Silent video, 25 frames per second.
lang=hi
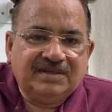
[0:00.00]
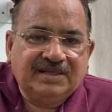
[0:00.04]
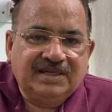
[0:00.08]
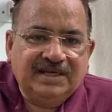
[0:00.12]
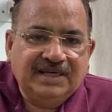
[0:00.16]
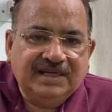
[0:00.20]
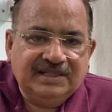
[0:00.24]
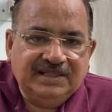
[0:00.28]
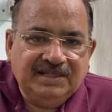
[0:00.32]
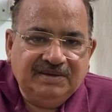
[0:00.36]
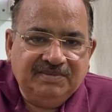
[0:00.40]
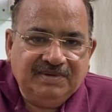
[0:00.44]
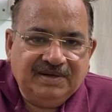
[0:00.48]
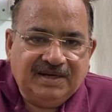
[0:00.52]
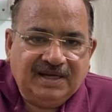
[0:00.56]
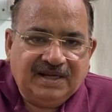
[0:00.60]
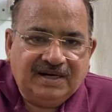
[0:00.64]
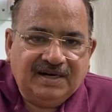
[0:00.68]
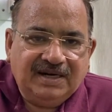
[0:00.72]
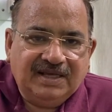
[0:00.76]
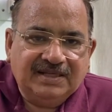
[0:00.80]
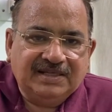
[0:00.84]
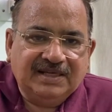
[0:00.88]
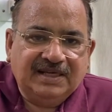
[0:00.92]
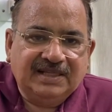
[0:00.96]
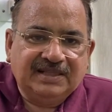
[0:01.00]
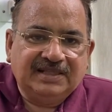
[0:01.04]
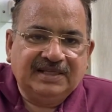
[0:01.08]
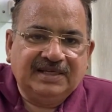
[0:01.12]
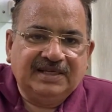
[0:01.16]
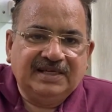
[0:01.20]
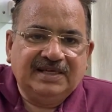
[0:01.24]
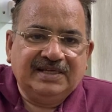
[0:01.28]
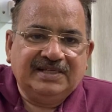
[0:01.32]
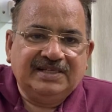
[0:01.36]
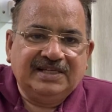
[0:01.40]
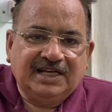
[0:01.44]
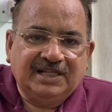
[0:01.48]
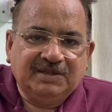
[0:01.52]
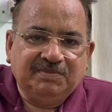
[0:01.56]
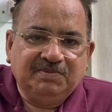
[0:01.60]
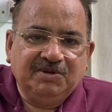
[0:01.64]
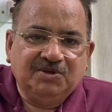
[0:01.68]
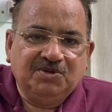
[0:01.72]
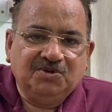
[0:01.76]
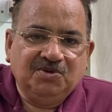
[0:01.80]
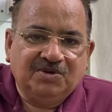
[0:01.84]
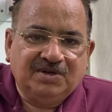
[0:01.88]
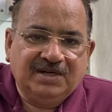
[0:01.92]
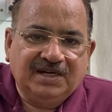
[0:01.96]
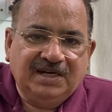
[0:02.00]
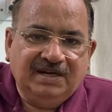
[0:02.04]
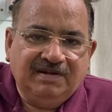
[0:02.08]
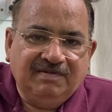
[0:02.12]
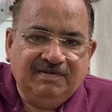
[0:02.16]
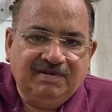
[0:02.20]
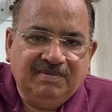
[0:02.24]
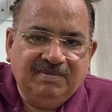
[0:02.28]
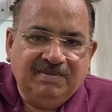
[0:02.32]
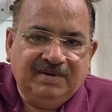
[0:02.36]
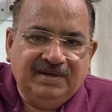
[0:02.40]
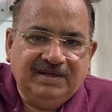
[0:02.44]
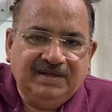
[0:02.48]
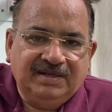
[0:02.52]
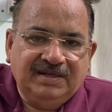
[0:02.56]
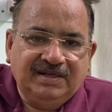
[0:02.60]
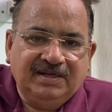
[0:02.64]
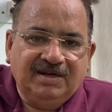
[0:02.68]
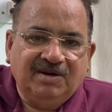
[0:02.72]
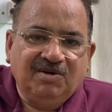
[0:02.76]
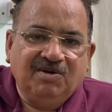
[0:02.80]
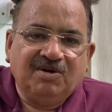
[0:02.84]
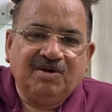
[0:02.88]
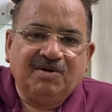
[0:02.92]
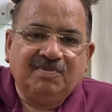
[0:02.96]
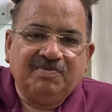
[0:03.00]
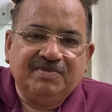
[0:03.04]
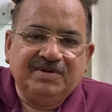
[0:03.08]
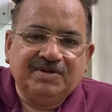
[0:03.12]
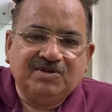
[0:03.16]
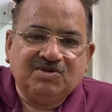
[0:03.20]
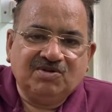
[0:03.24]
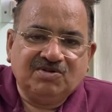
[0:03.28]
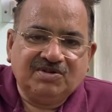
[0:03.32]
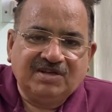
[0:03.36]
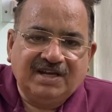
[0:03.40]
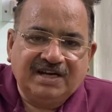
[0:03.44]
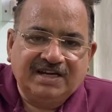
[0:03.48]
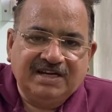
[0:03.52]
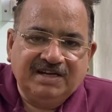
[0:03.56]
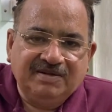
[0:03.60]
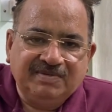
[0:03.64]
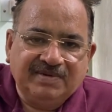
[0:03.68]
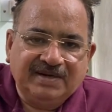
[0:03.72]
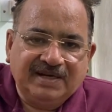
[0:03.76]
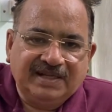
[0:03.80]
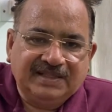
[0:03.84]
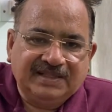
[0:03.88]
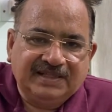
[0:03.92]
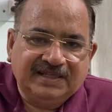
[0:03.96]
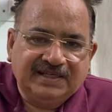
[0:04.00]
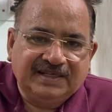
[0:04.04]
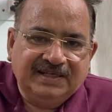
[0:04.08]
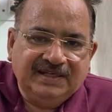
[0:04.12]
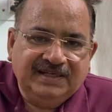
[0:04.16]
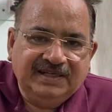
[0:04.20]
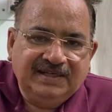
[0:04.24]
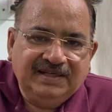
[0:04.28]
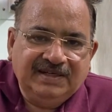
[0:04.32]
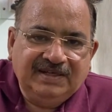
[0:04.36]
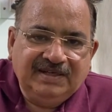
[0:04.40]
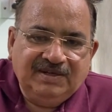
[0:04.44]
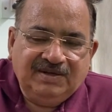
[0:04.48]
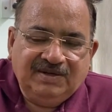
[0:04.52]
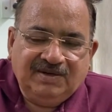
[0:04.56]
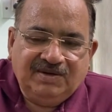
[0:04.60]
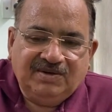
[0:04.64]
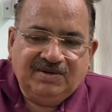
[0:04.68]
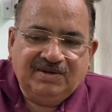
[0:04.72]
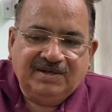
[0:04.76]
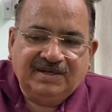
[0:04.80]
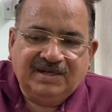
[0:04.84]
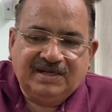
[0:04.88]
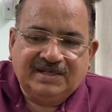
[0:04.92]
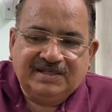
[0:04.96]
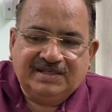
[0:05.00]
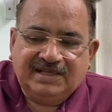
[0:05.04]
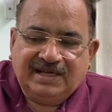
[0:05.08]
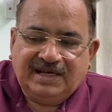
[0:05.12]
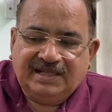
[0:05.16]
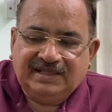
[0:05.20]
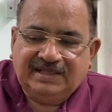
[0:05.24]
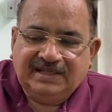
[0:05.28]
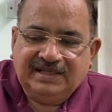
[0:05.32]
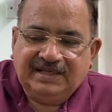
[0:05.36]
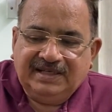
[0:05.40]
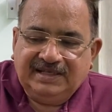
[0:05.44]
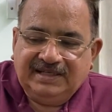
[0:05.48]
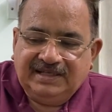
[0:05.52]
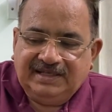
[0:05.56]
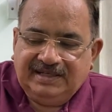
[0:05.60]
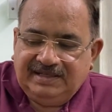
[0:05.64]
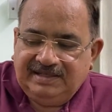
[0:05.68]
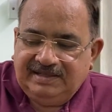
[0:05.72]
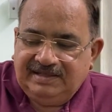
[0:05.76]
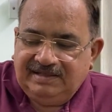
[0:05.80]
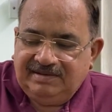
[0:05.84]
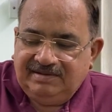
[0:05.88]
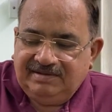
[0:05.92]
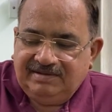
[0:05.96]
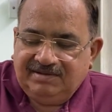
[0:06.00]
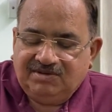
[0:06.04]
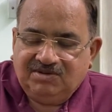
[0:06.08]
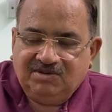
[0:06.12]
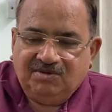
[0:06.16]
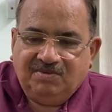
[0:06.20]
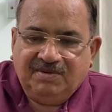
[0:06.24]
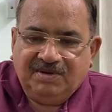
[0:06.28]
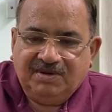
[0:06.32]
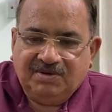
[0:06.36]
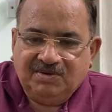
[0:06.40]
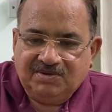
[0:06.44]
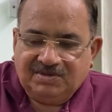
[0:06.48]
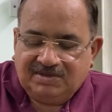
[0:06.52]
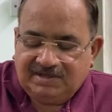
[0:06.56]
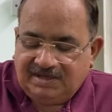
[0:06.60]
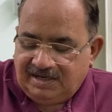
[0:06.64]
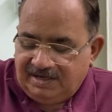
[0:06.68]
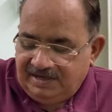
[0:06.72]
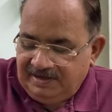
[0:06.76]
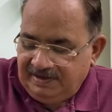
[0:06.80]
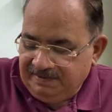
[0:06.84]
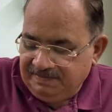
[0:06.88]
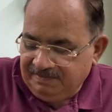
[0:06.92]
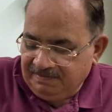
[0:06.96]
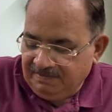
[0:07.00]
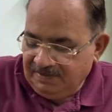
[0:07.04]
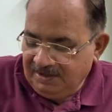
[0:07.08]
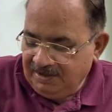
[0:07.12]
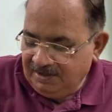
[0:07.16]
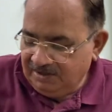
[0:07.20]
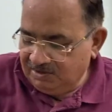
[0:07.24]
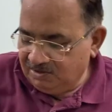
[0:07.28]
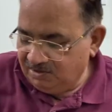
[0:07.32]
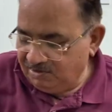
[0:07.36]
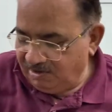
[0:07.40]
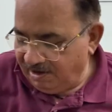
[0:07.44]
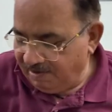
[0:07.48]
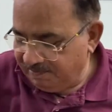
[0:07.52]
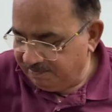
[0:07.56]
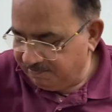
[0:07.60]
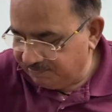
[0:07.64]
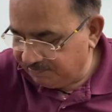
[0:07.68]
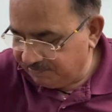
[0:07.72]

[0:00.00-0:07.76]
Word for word: खेती भी करना चाहते हैं छत पे छोटे लेवल में और अपनी सोसाइटी में रहते हैं और अगर चाहते हैं कि टोमेटोज़ करें तो आप